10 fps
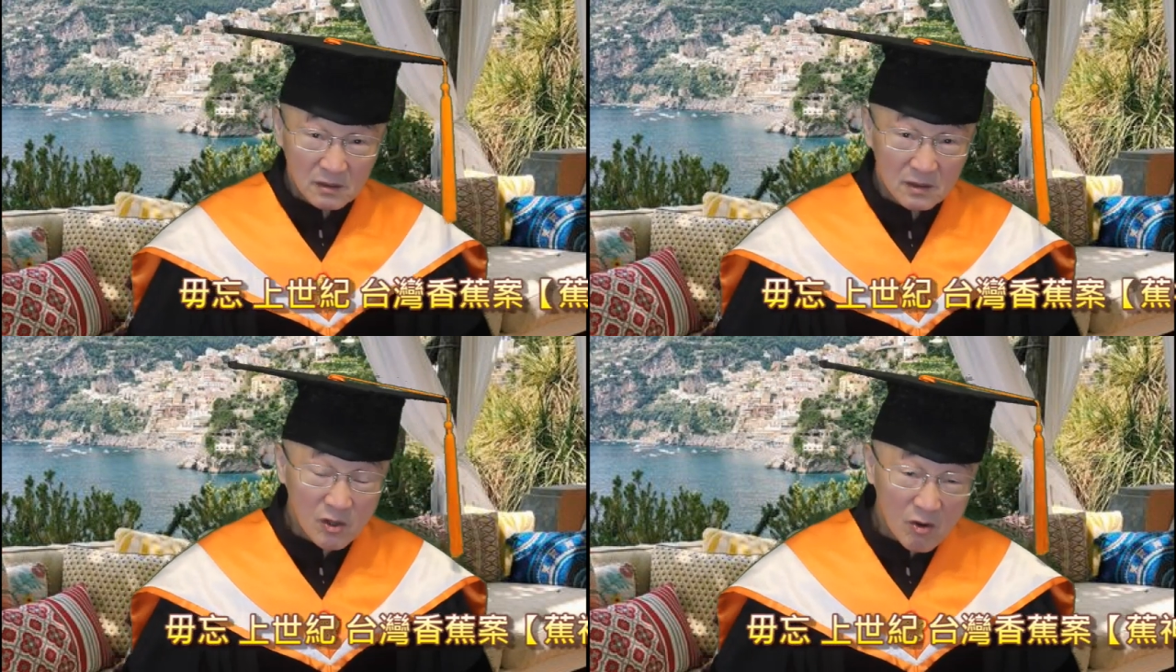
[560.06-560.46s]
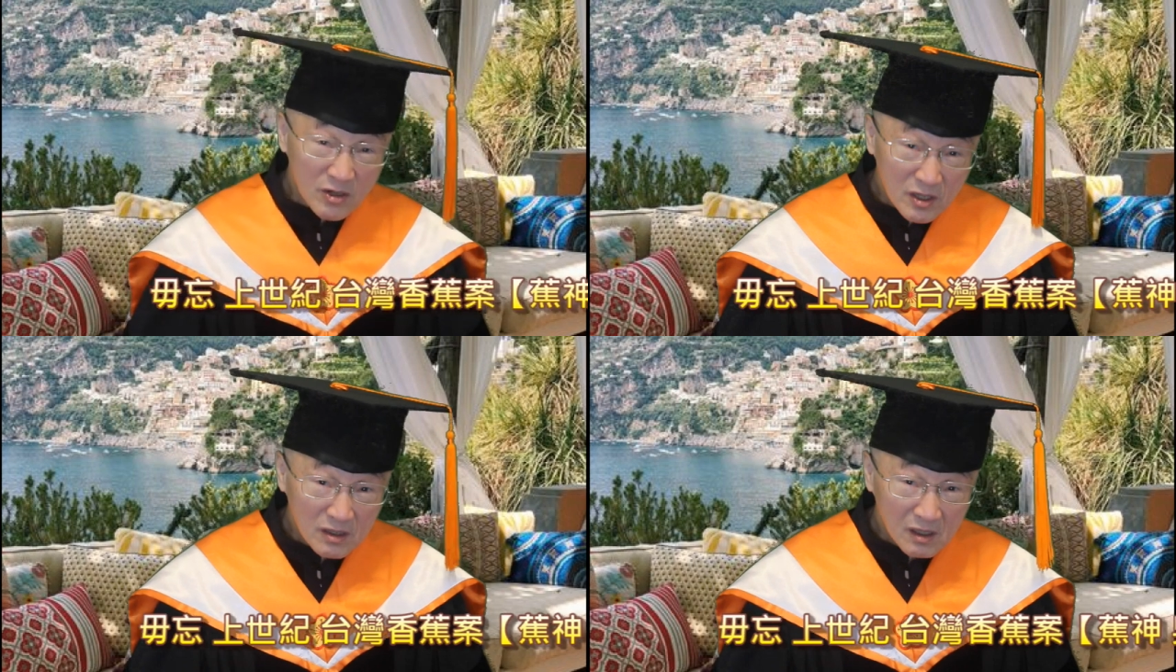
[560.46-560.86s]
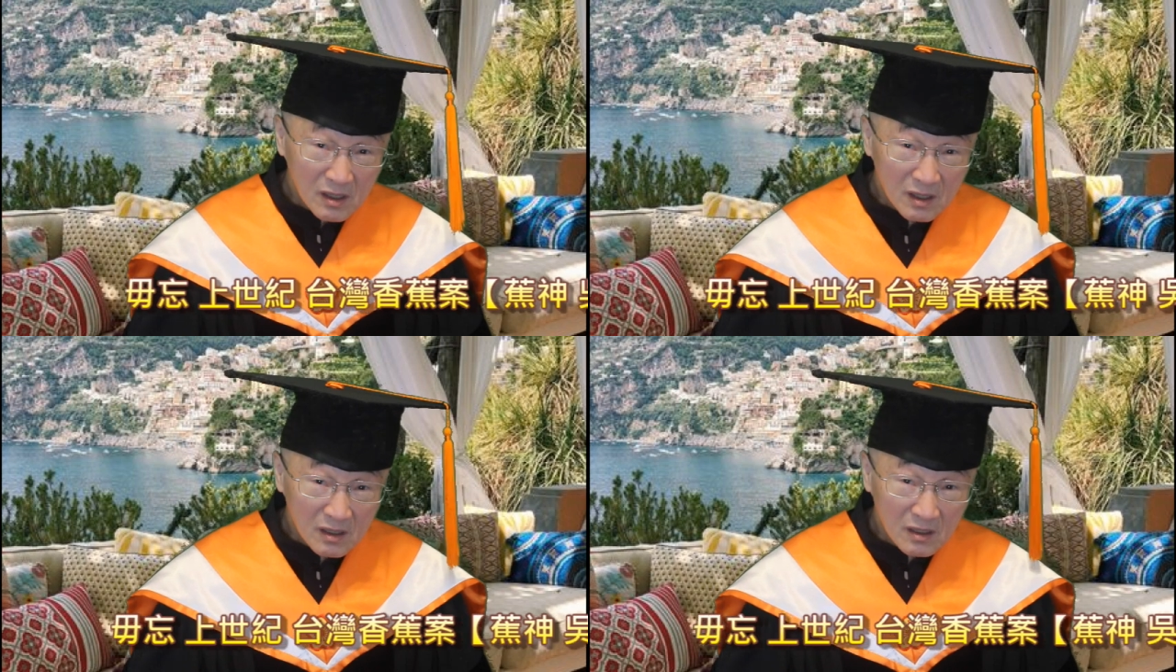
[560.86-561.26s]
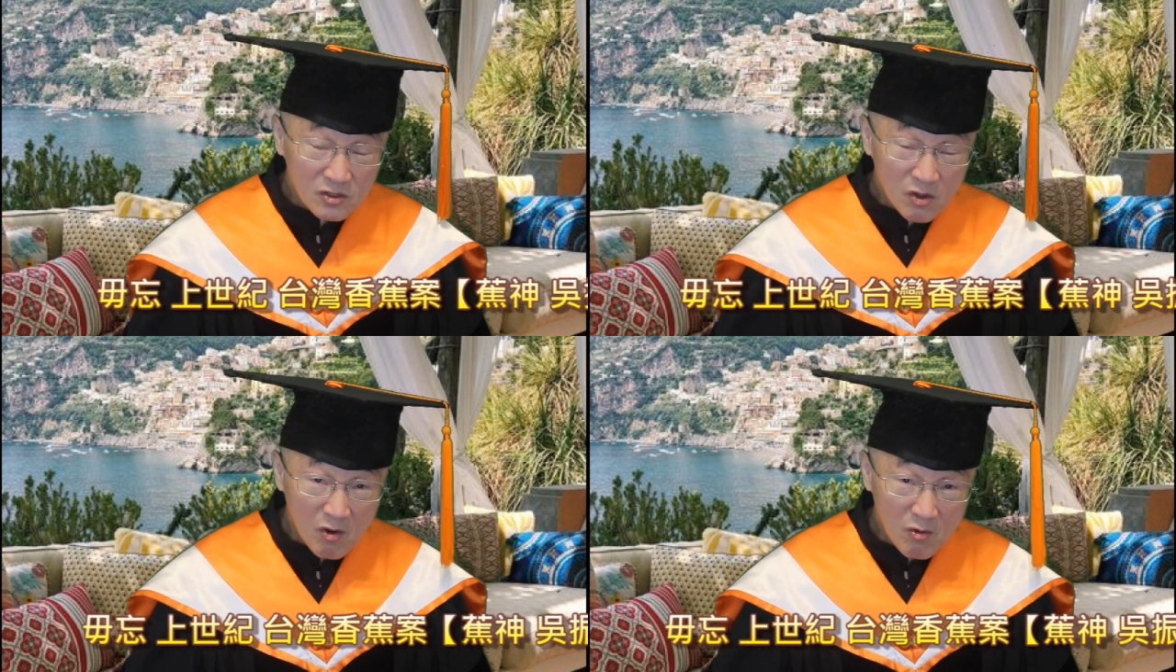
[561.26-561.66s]
所以讲你，
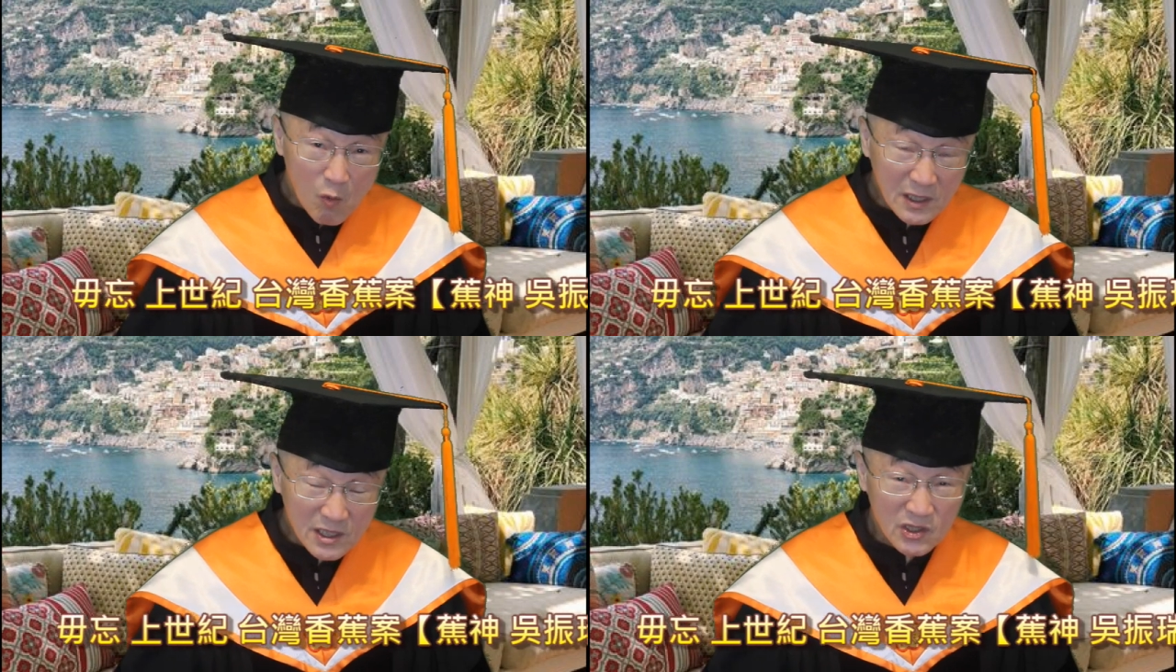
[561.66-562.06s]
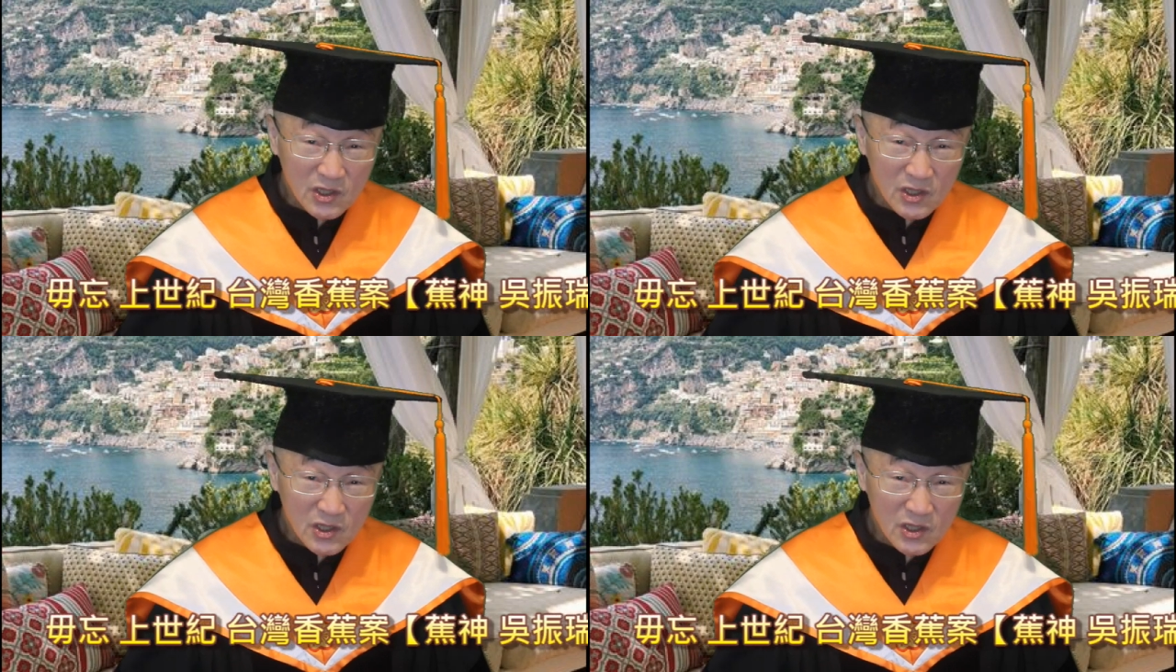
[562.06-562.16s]
所以讲我去